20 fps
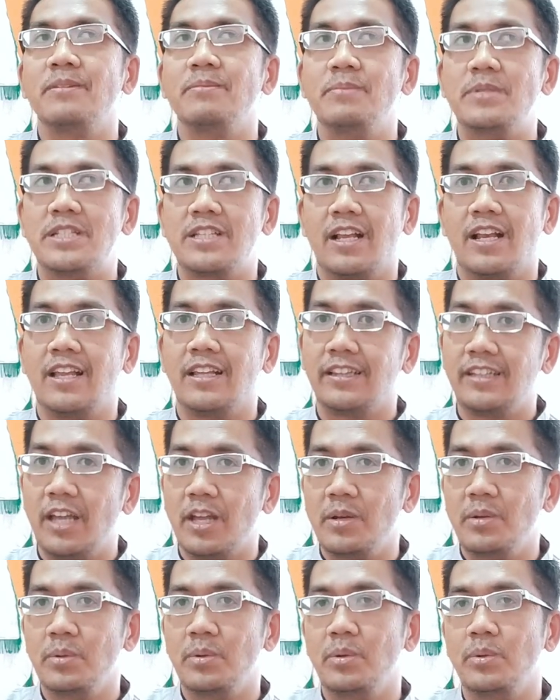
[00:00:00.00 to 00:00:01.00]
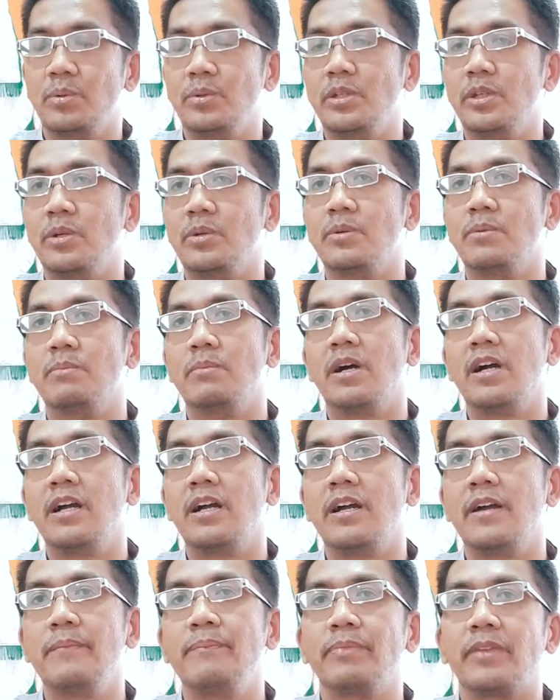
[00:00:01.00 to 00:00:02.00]
Bisa latihan dulu di
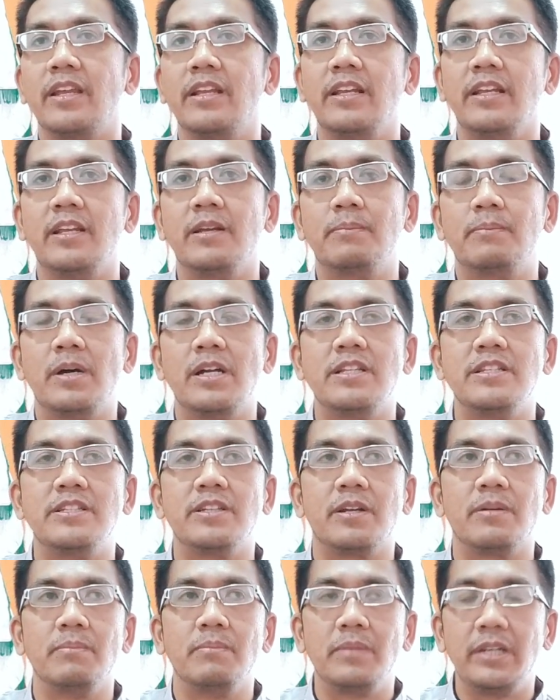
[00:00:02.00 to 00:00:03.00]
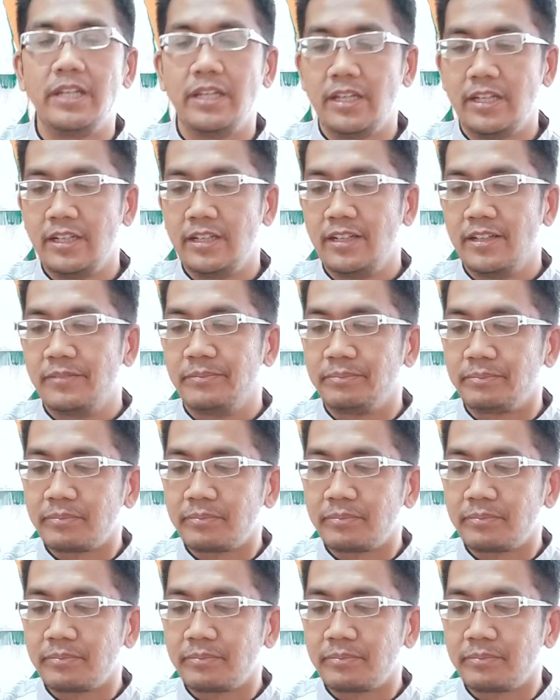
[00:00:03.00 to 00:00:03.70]
rumah, di depan cermin,